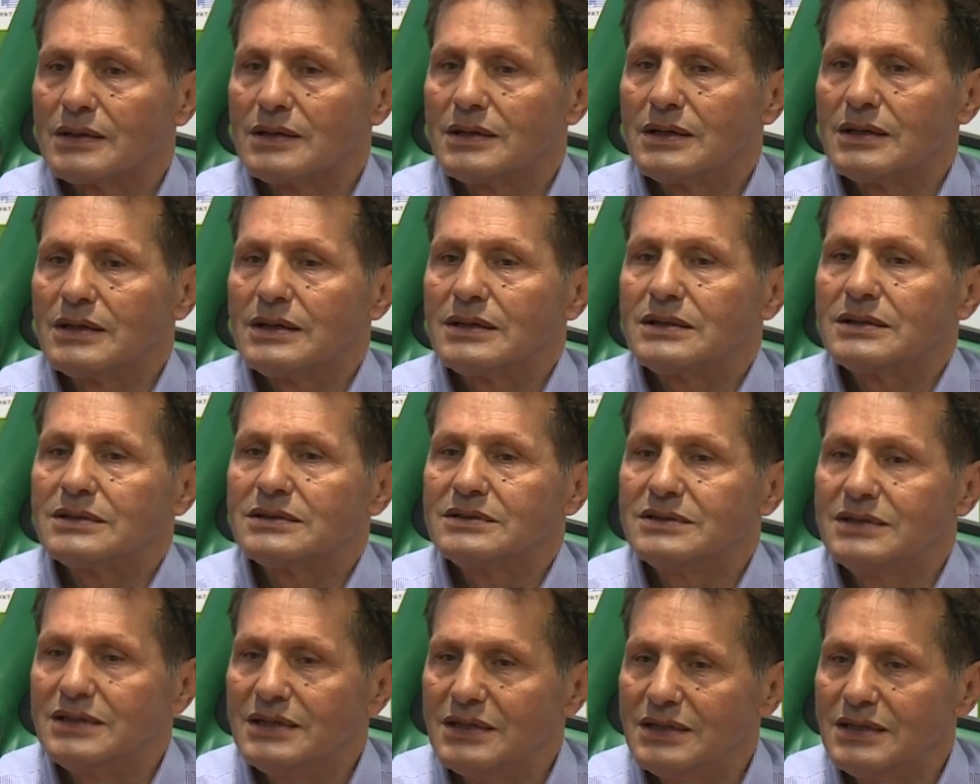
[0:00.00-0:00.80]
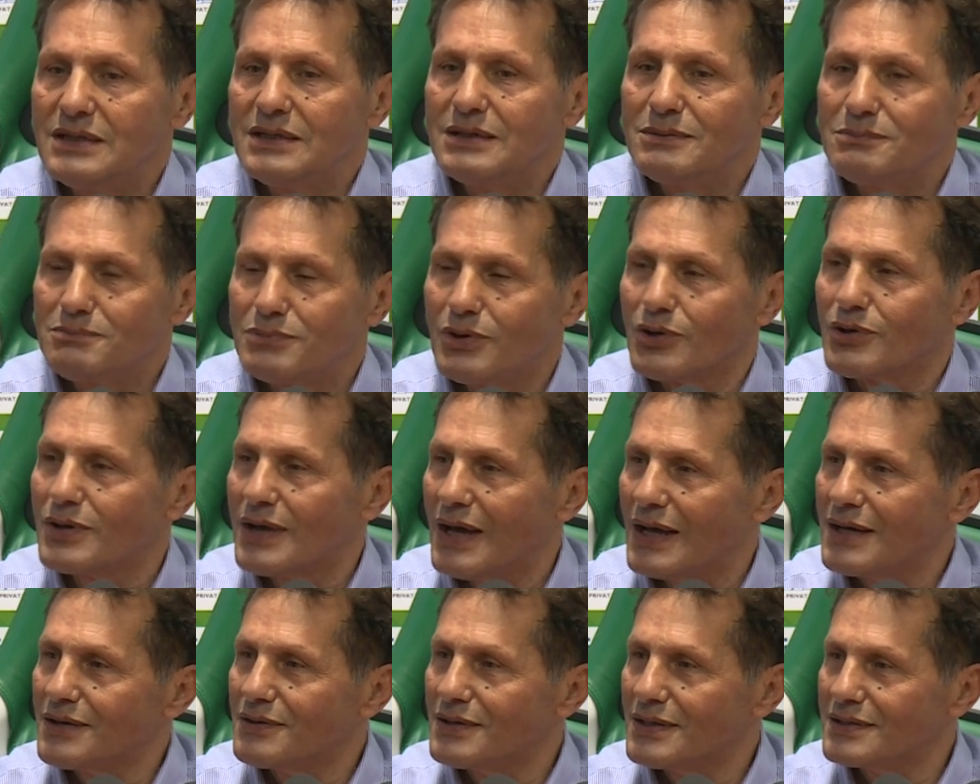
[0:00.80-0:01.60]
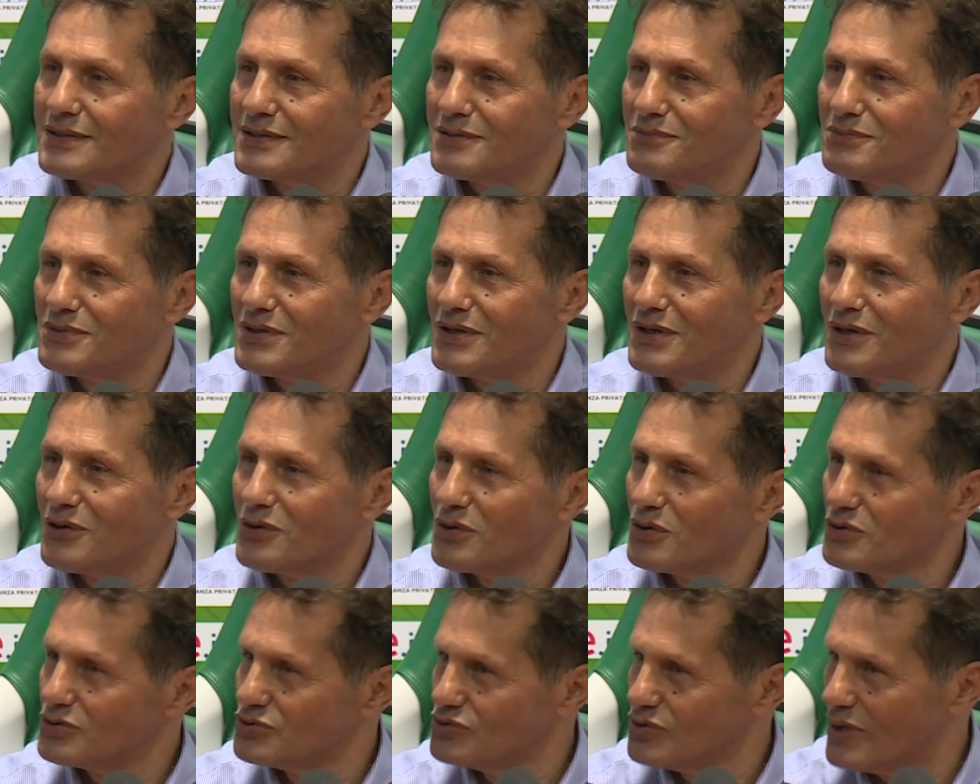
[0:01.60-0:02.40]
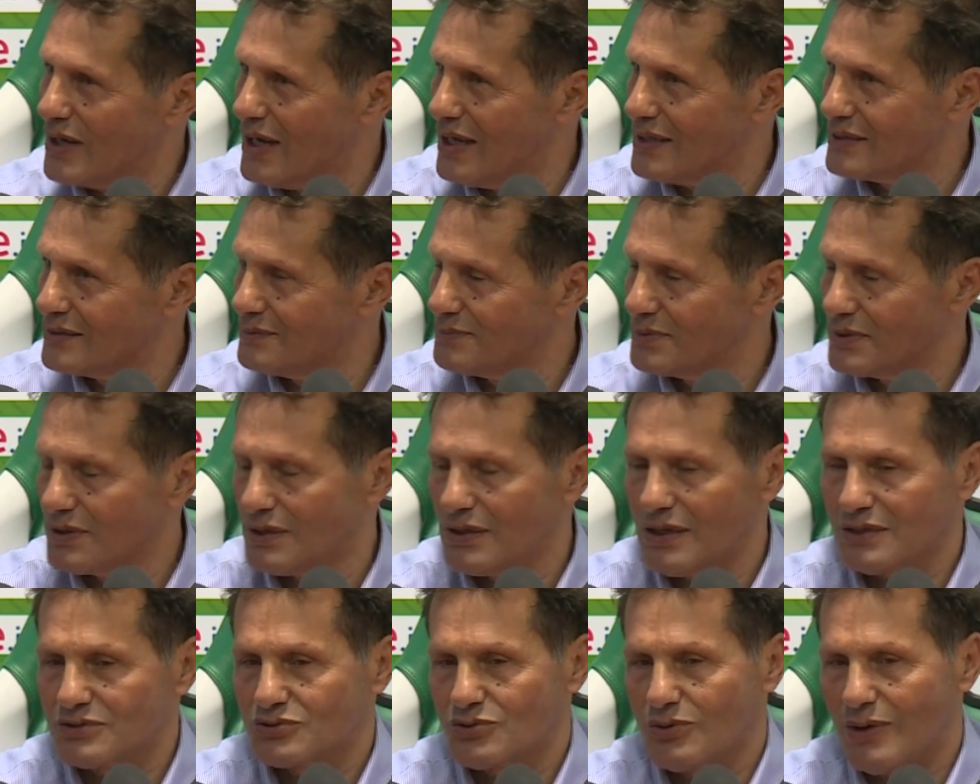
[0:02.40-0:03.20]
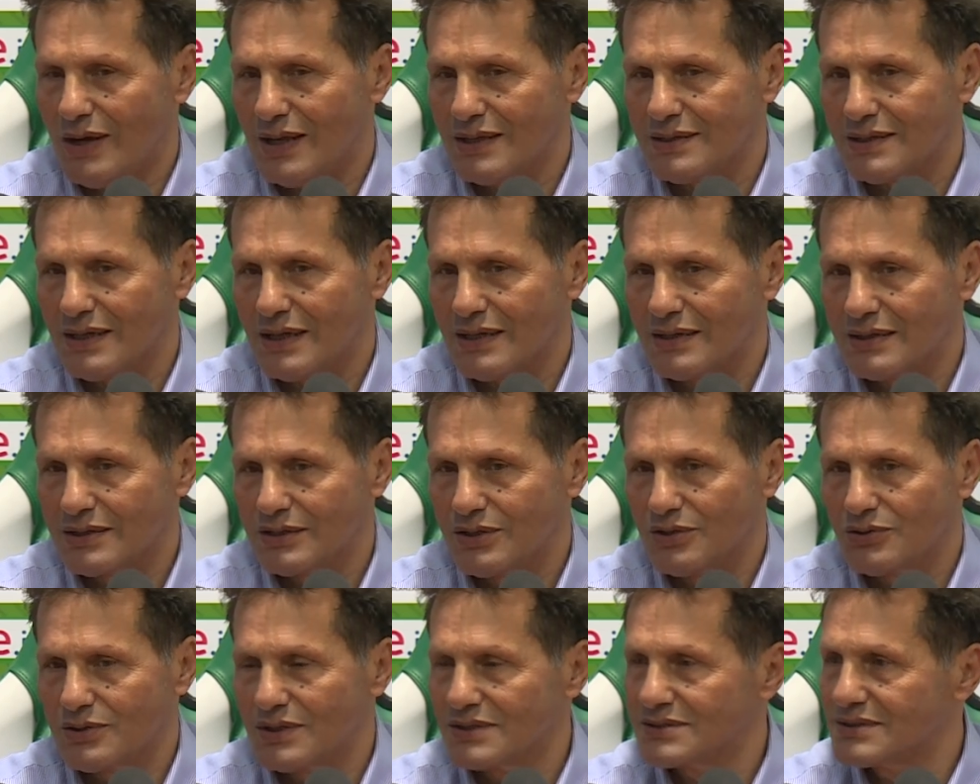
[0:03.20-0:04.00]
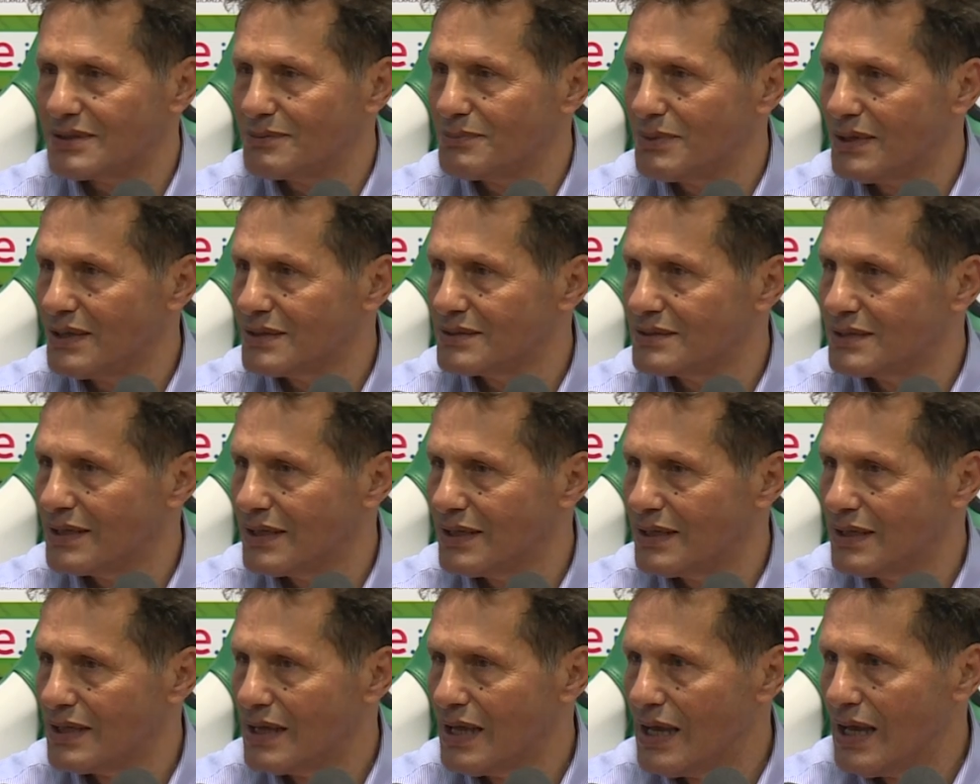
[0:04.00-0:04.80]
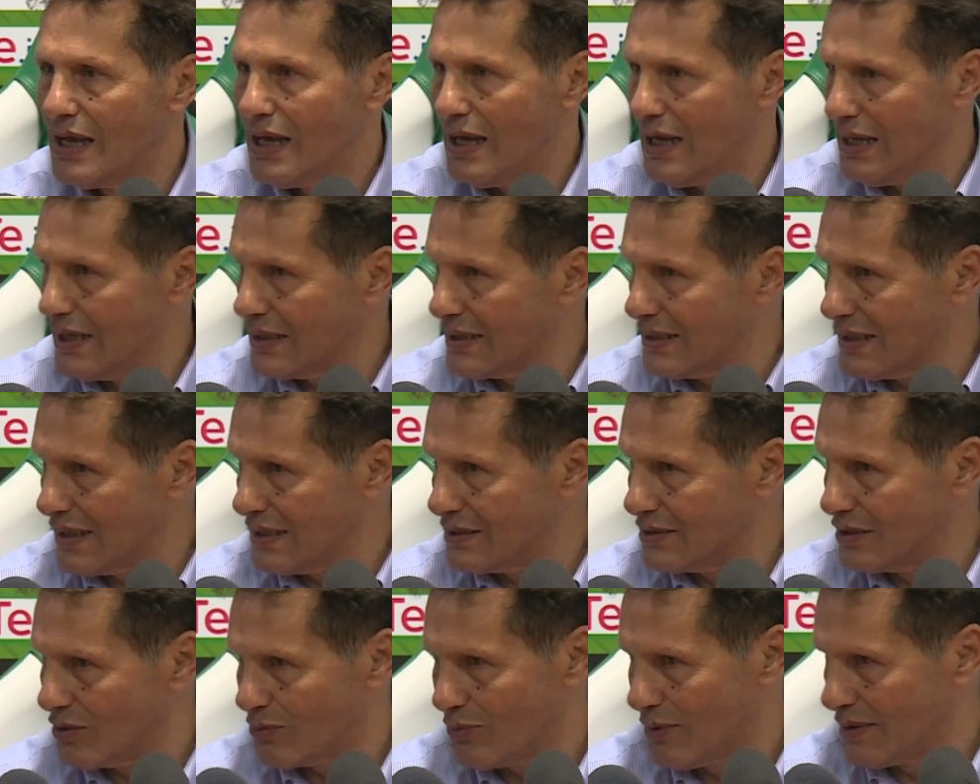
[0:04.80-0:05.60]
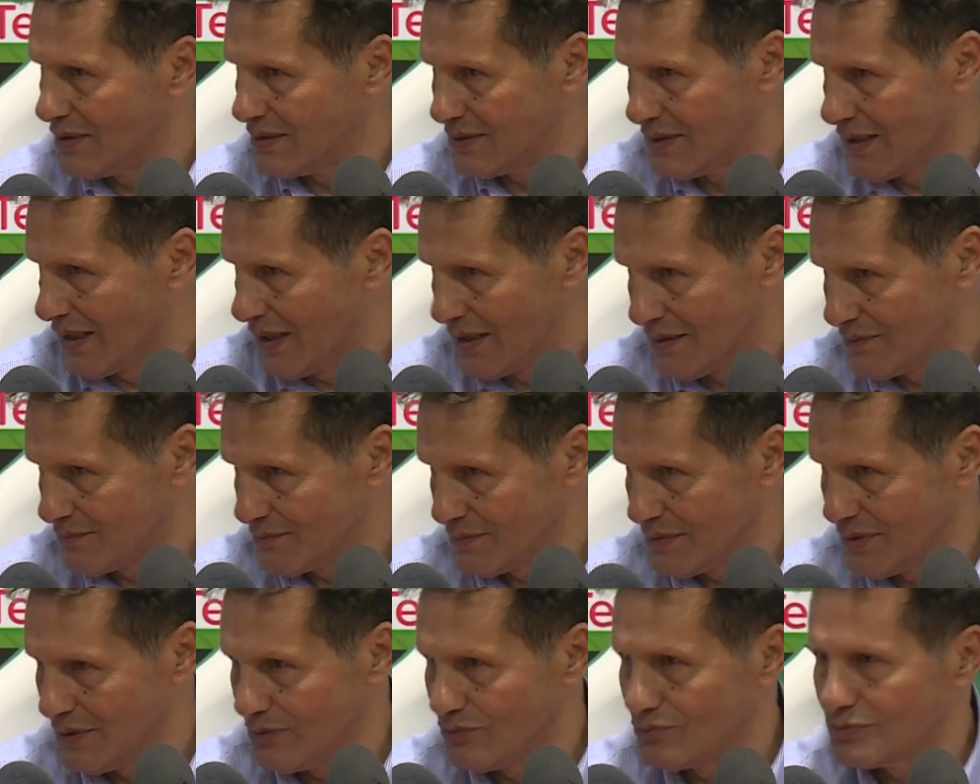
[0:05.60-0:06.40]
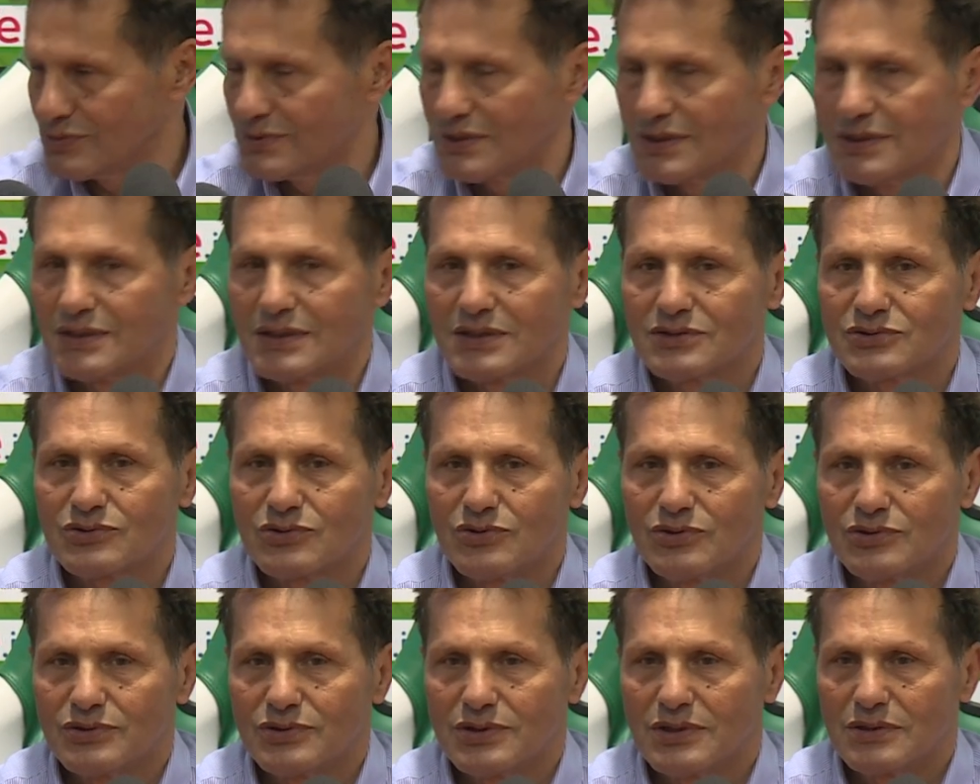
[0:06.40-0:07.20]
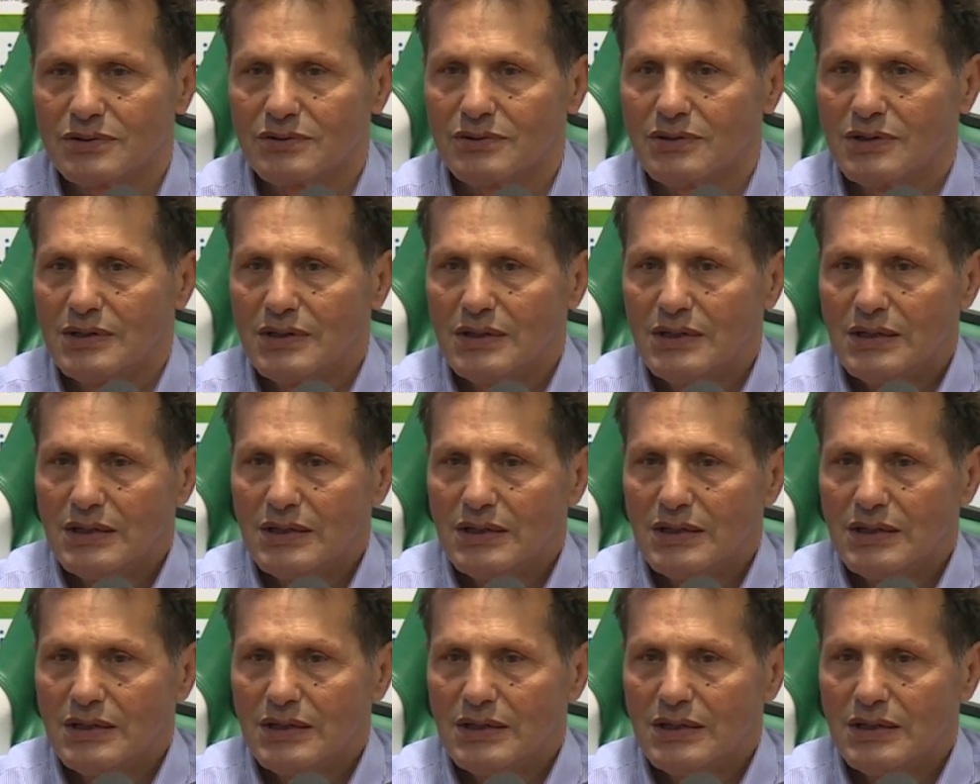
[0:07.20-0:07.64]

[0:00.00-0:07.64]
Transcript: eh, di bloccare un attimino le loro giocate perché è una squadra che onestamente ha grande qualità, è inutile nasconderlo.